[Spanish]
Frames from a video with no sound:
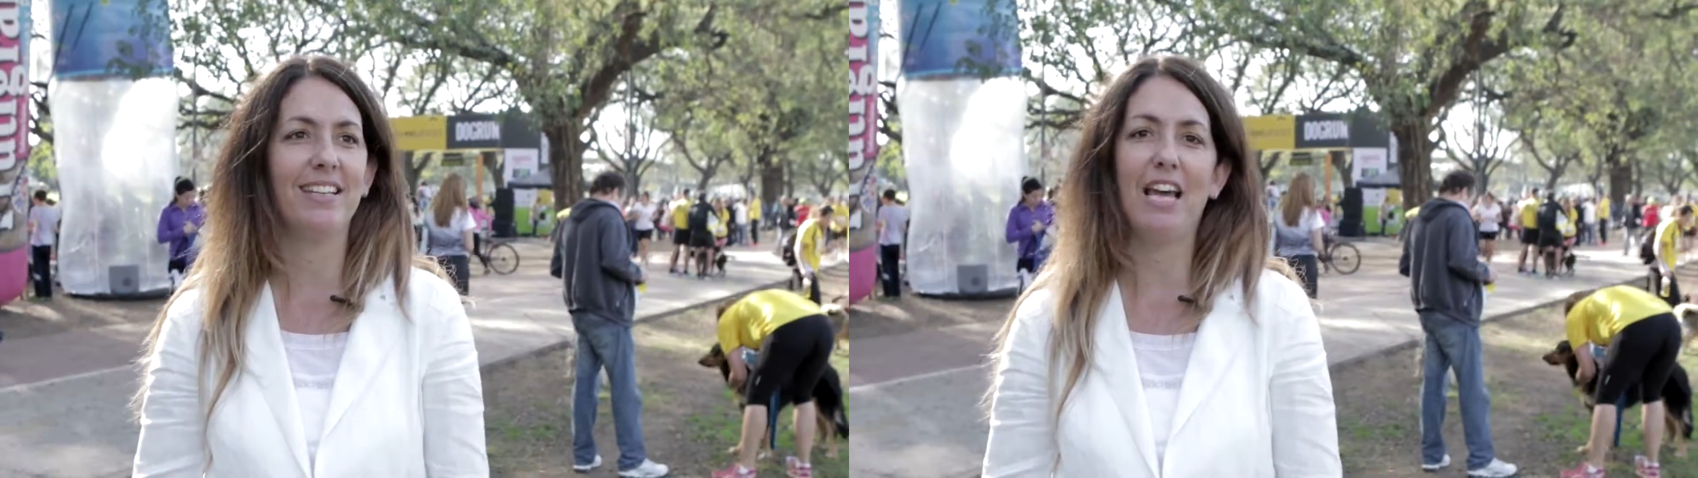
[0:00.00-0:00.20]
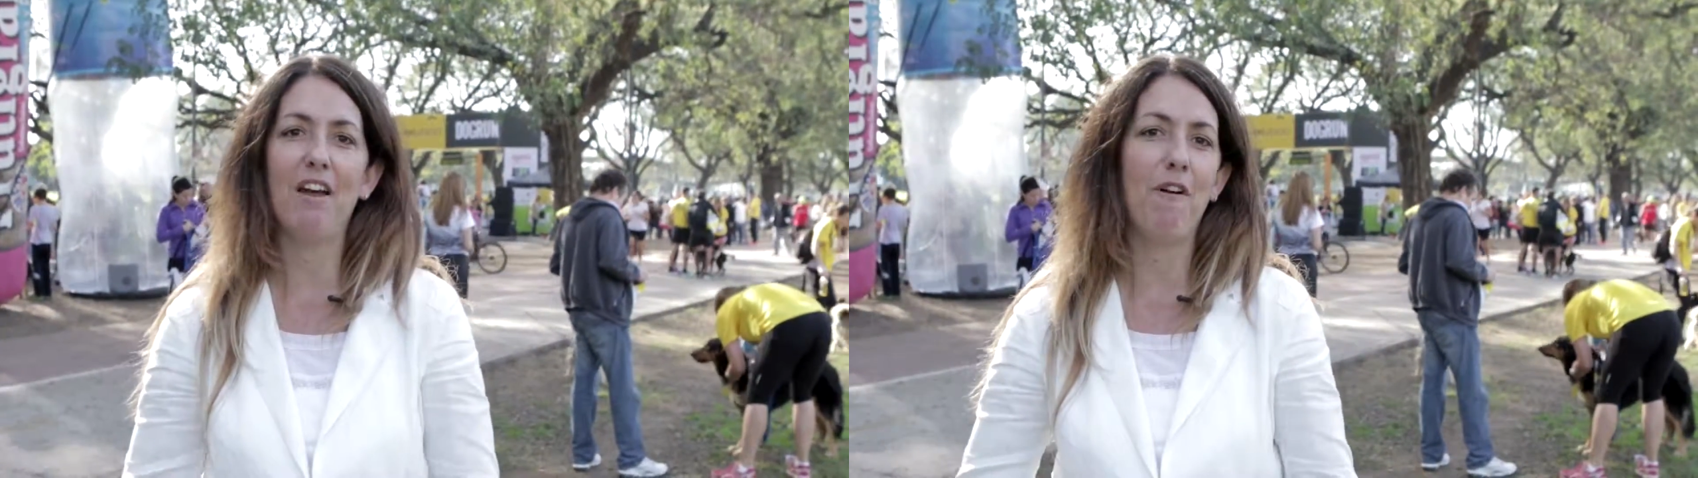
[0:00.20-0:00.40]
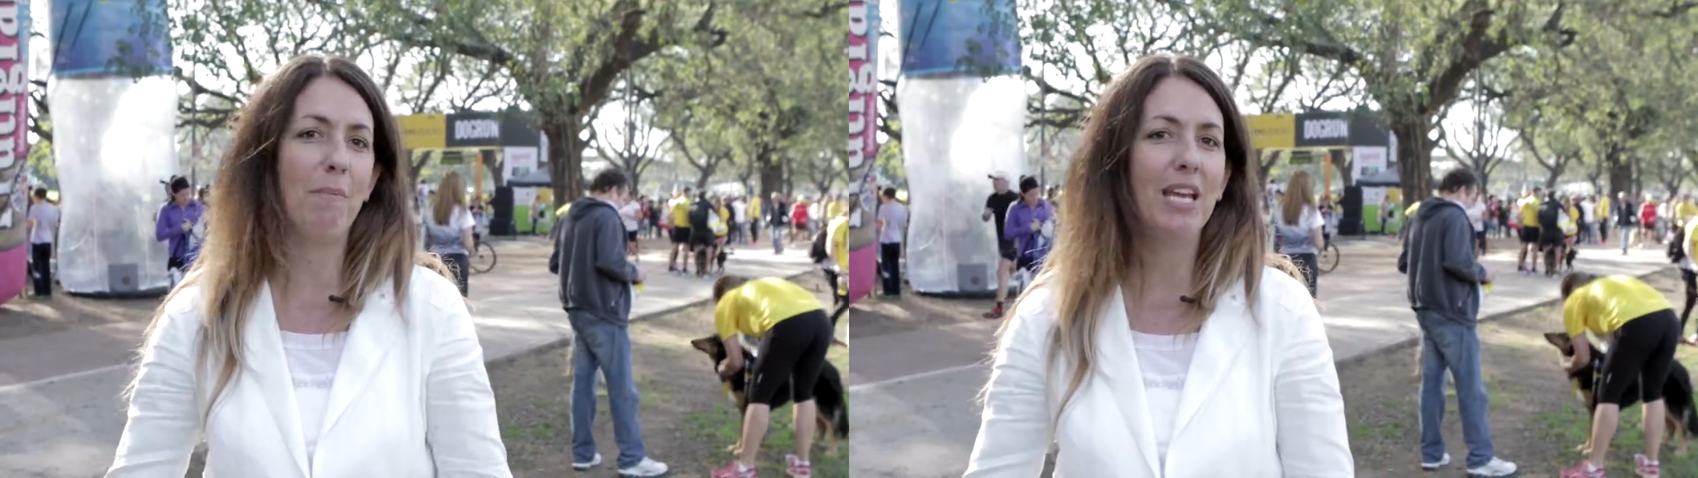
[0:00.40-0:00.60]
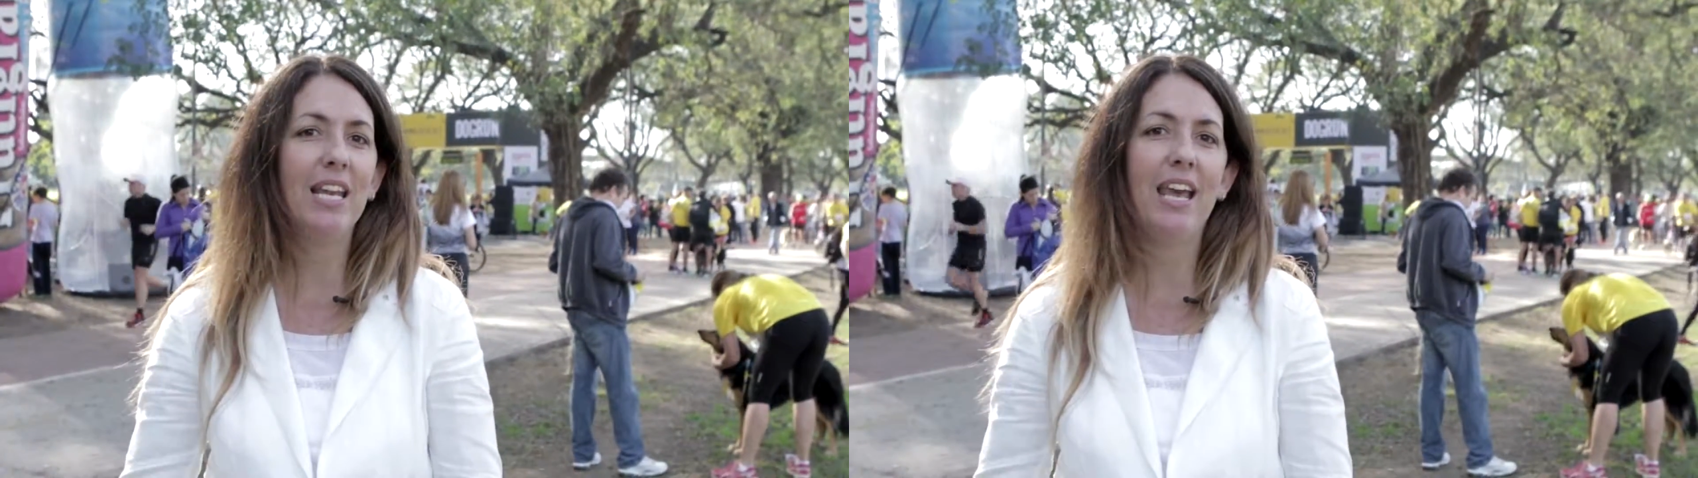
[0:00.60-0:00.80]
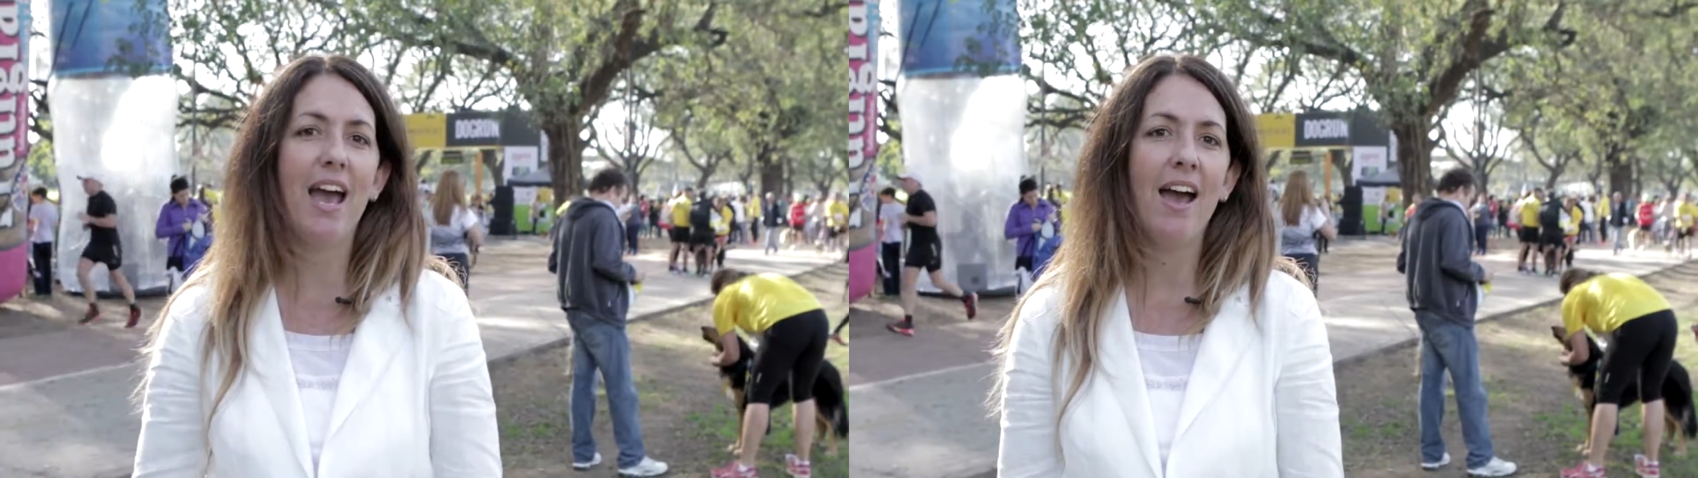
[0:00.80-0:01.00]
está la
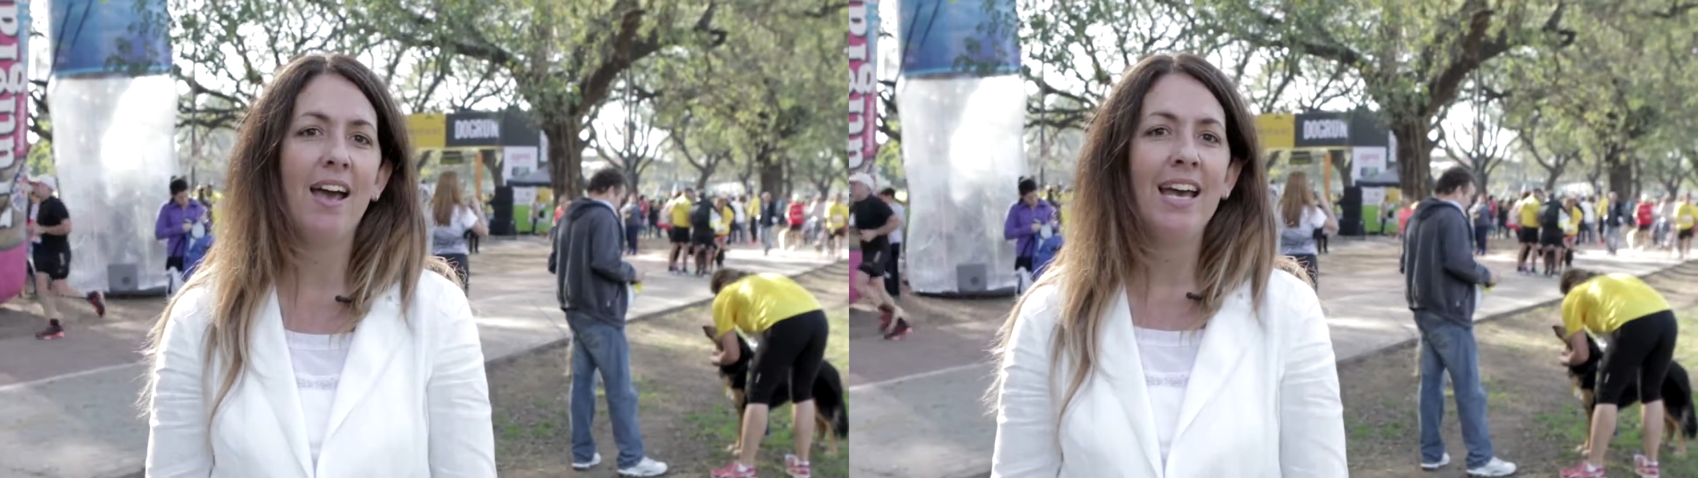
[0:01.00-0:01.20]
familia,